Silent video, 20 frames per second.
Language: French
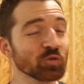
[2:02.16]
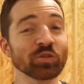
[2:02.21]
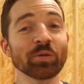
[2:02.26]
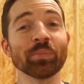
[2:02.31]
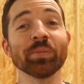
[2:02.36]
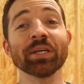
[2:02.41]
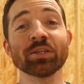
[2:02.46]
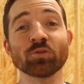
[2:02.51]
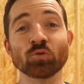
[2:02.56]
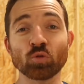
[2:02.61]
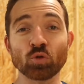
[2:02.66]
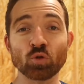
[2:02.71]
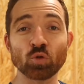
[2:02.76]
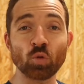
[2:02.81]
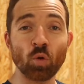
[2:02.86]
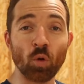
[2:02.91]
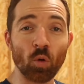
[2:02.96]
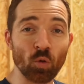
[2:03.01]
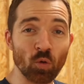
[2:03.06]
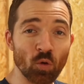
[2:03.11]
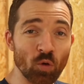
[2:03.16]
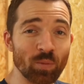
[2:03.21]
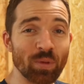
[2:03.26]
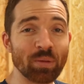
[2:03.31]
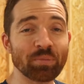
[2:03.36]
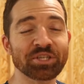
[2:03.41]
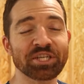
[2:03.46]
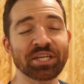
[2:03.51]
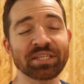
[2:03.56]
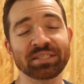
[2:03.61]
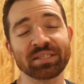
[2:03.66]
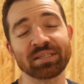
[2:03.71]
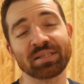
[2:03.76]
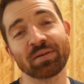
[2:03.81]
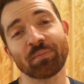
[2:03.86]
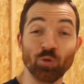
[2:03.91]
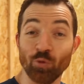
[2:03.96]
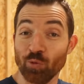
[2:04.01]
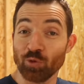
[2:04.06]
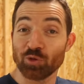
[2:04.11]
fais bien toujours le même
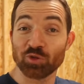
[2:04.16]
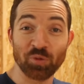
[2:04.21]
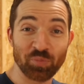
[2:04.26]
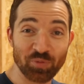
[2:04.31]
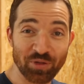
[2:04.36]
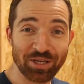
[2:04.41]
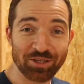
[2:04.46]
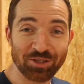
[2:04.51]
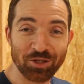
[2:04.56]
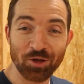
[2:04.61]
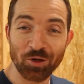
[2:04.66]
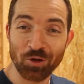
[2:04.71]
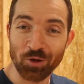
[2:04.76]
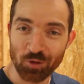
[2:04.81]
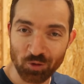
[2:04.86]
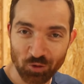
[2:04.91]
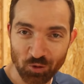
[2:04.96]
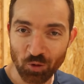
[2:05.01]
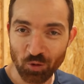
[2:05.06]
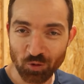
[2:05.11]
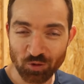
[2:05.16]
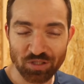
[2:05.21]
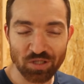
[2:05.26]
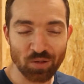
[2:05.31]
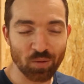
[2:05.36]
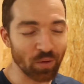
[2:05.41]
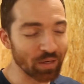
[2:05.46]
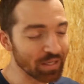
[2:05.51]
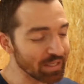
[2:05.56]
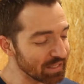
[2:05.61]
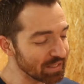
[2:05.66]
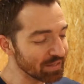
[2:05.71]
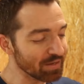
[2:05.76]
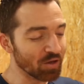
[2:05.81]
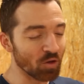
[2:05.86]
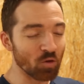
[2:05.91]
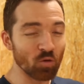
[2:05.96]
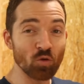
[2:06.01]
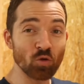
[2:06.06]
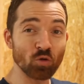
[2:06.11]
geste, nous sommes d'accord qu'en théorie,
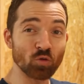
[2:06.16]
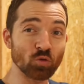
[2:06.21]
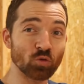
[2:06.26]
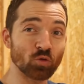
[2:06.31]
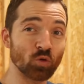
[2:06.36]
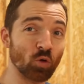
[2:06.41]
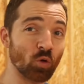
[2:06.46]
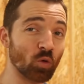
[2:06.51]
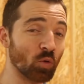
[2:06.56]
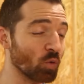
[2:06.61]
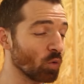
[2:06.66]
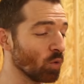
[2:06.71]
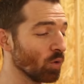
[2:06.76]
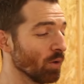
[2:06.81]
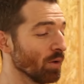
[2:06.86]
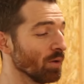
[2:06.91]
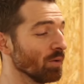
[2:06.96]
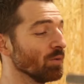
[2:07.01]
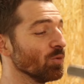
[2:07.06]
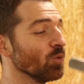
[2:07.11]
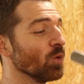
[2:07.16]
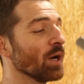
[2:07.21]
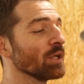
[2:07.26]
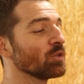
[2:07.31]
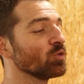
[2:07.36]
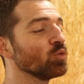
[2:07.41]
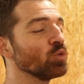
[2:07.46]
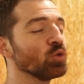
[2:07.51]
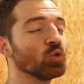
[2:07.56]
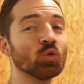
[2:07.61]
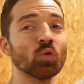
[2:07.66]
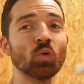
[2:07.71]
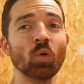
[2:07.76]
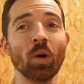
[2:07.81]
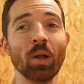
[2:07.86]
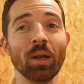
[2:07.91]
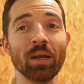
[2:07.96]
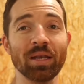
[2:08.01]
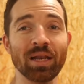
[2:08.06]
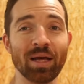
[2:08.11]
le couteau aura
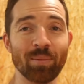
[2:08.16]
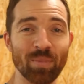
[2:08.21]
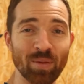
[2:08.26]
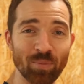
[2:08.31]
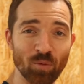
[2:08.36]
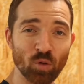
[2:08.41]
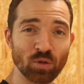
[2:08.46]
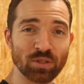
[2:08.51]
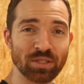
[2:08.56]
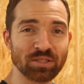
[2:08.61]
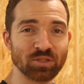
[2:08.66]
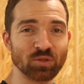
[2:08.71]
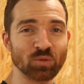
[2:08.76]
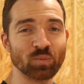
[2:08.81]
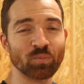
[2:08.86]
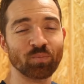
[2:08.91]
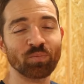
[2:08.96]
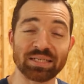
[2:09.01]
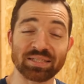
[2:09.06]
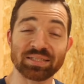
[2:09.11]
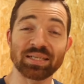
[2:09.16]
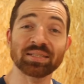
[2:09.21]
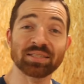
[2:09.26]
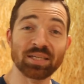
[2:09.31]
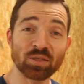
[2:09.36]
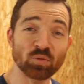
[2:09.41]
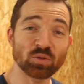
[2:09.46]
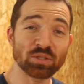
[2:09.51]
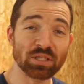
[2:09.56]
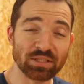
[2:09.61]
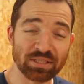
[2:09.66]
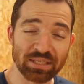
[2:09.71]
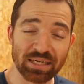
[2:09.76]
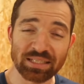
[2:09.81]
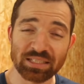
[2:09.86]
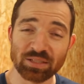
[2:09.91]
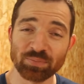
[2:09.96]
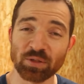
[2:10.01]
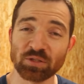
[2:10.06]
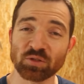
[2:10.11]
toujours la même rotation. Et ça, ça nous
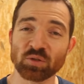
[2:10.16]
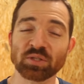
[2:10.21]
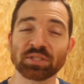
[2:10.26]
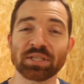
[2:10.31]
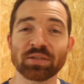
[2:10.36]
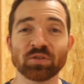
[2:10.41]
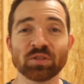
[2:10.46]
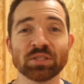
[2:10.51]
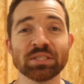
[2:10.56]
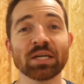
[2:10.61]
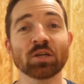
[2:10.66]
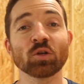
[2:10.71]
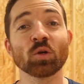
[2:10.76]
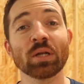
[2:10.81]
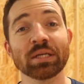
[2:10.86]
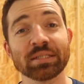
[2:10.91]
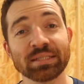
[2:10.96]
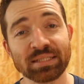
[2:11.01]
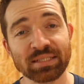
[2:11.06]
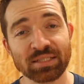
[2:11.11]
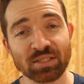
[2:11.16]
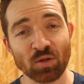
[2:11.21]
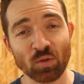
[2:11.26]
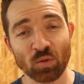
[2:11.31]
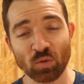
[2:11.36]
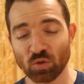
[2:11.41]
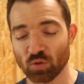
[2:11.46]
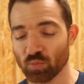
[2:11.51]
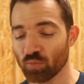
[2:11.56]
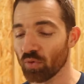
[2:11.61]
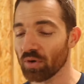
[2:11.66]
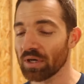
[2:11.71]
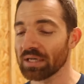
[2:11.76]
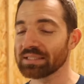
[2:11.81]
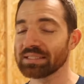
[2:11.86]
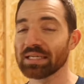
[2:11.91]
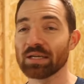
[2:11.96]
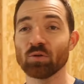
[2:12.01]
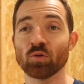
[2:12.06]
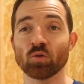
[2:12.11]
intéresse parce que ça veut dire que la distance pour
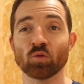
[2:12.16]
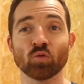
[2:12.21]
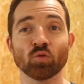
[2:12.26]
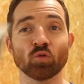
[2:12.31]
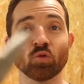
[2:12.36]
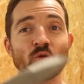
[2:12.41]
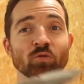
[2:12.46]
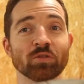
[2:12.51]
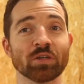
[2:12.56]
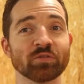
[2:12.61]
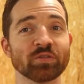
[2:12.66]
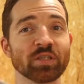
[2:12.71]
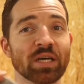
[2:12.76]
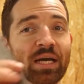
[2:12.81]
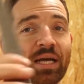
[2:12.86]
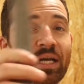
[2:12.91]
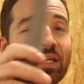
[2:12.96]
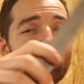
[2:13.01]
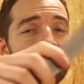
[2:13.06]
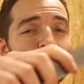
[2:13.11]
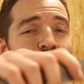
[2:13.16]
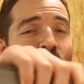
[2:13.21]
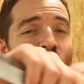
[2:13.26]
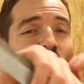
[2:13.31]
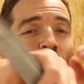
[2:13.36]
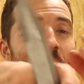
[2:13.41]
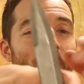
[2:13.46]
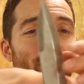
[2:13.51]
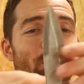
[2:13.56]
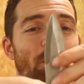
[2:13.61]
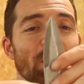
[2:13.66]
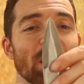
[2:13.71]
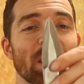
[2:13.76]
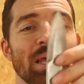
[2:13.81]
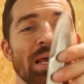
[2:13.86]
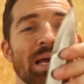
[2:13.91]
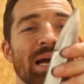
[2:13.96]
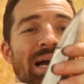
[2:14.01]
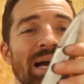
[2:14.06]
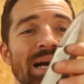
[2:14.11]
laquelle le couteau va faire un tour,
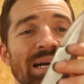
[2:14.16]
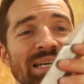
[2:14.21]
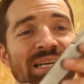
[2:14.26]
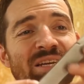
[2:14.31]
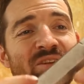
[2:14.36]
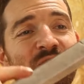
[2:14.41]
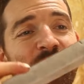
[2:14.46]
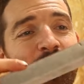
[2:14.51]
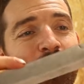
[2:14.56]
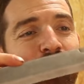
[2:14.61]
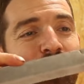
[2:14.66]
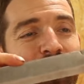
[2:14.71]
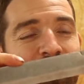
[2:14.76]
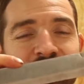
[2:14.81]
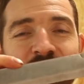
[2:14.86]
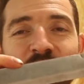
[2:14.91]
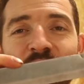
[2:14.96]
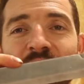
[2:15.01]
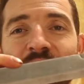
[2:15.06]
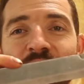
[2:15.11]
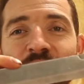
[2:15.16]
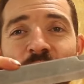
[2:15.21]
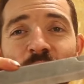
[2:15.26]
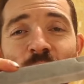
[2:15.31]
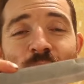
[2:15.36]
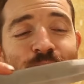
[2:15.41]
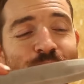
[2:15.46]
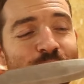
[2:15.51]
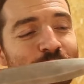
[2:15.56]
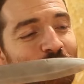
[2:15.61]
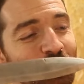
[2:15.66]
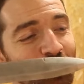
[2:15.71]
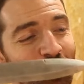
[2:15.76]
arriver pointe en avant